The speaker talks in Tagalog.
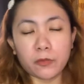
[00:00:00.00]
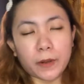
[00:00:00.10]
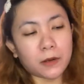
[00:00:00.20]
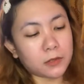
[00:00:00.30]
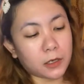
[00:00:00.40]
So,
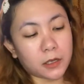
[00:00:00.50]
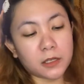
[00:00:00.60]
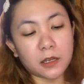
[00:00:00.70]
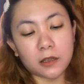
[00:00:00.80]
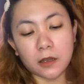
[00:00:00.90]
parang talaga
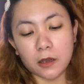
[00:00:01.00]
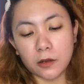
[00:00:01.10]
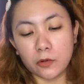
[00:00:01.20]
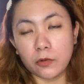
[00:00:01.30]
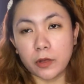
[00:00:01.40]
hindi ka na talaga
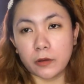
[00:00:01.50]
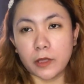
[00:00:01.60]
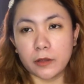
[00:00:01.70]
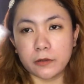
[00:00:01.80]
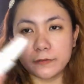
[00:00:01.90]
nalugi.
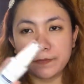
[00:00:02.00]
Yan.